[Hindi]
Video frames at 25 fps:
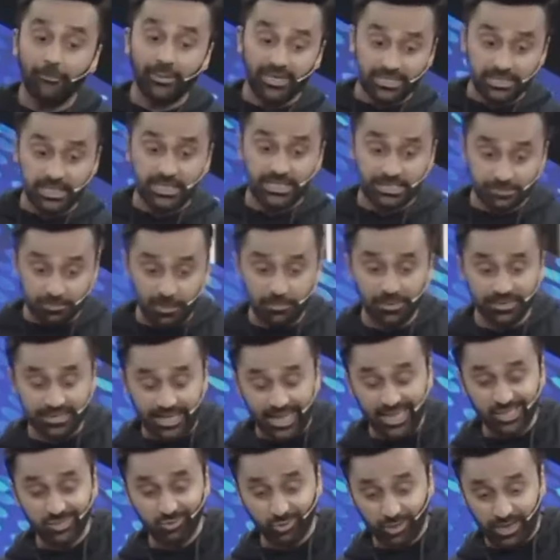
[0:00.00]
अब इस इस पे
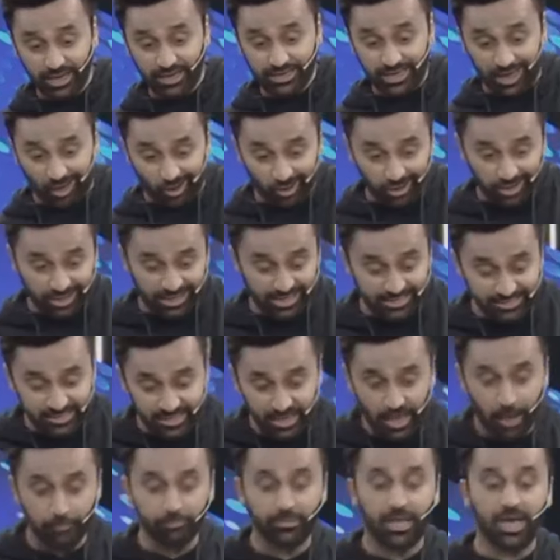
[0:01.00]
बताएं चूंकि लाहौर
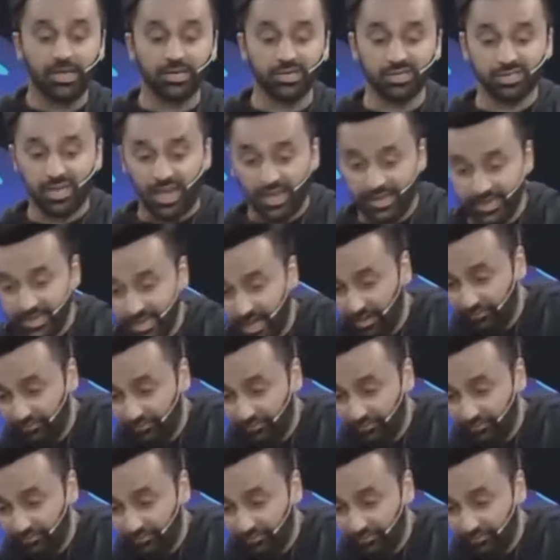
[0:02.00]
कलंदर के कप्तान शाहीन